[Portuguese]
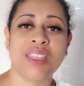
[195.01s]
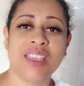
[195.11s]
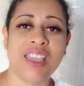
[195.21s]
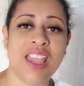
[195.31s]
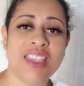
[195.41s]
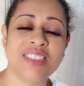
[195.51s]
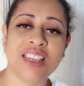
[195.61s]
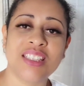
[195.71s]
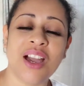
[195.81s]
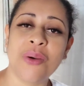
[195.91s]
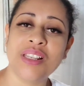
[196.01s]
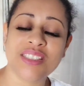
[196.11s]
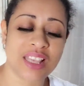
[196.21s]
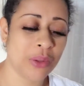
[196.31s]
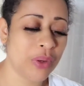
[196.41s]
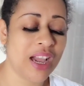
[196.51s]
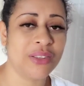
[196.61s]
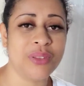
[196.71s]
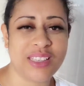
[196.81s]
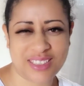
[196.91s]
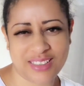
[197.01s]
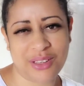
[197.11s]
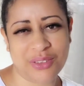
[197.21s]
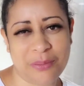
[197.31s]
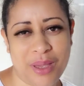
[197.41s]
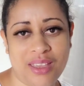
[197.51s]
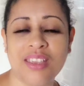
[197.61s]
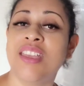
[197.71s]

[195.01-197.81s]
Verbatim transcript: E esse canal, ele está logado nesse canal também.